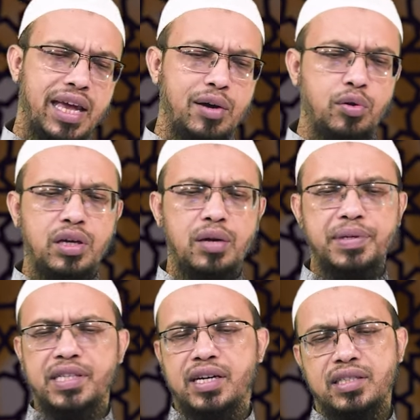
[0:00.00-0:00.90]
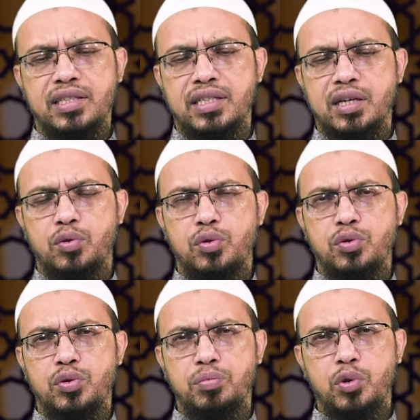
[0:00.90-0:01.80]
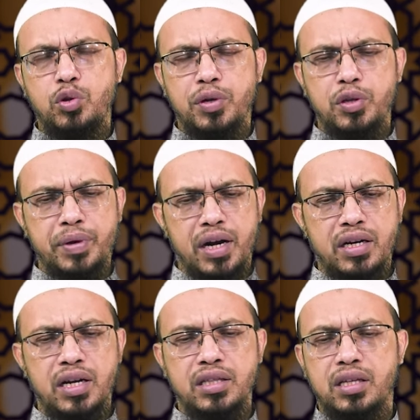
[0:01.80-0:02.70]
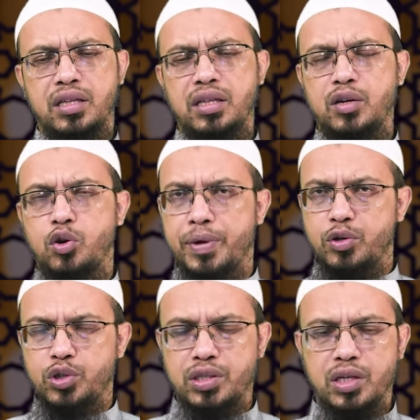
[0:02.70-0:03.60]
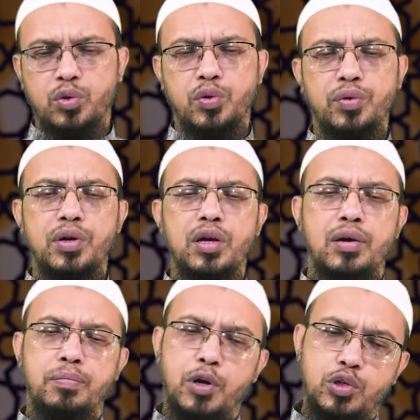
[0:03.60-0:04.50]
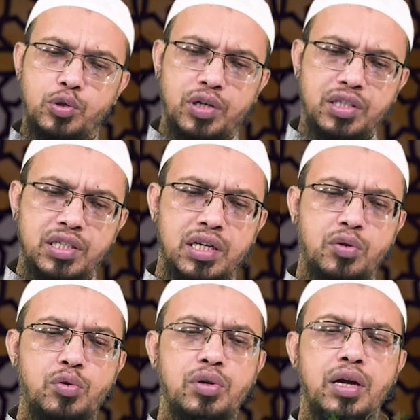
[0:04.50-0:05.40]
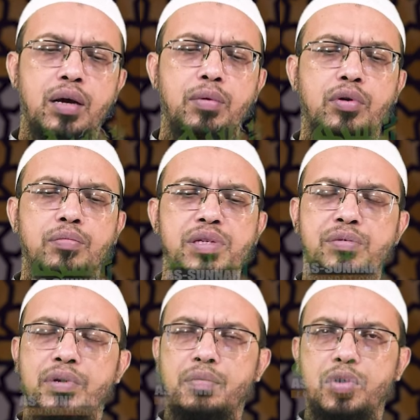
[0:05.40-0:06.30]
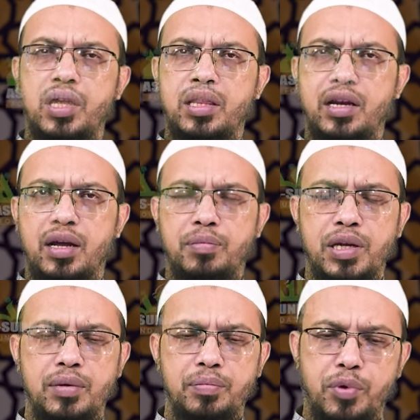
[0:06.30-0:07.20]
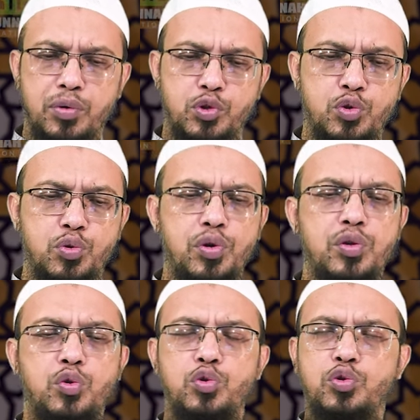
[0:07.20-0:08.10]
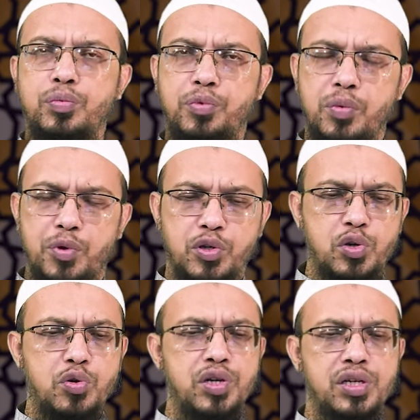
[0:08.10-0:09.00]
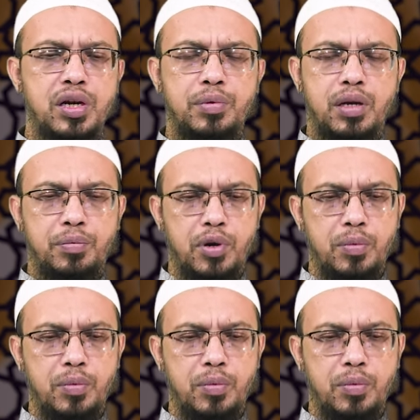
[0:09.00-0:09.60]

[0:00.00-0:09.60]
এগুলো থেকে বেঁচে থাকার চেষ্টা করুন বন্ধুবান্ধবের আড্ডা ইত্যাদি ঘুমানোর চেষ্টা করুন মনোযোগ হওয়ার চেষ্টা করুন এবং বিসমিল্লা বলে আল্লাহর নাম নিয়ে পড়া শুরু করুন দূরচ্ছুরি পড়ে পড়া শুরু করুন ইনশাআল্লাহ বিদিনা পড়া